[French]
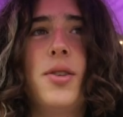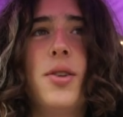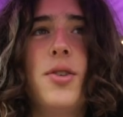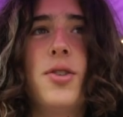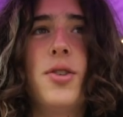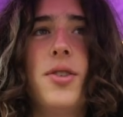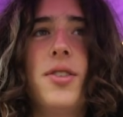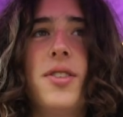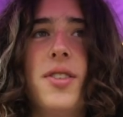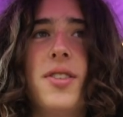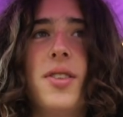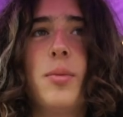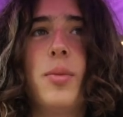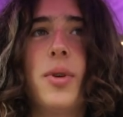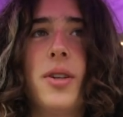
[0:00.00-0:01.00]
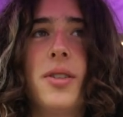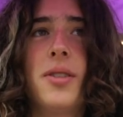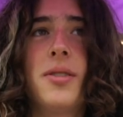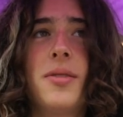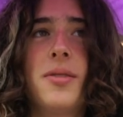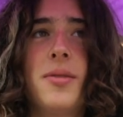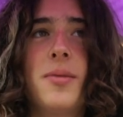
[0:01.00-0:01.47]
Elton John, c'est
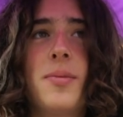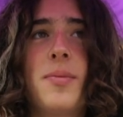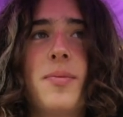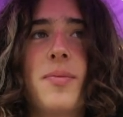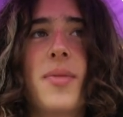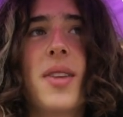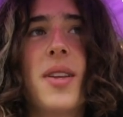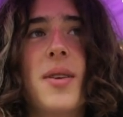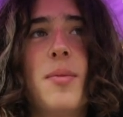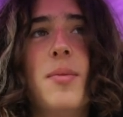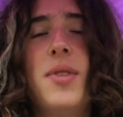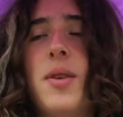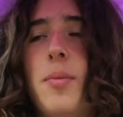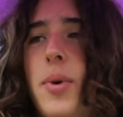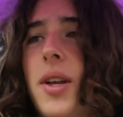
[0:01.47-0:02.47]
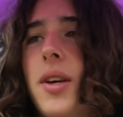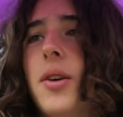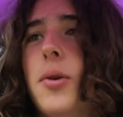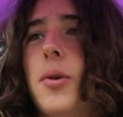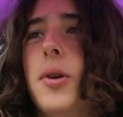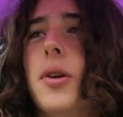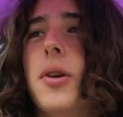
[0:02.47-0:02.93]
sympa, mais c'est pas la
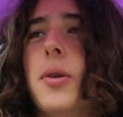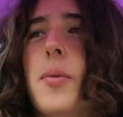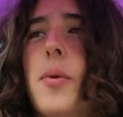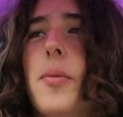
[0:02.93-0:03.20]
Carioca.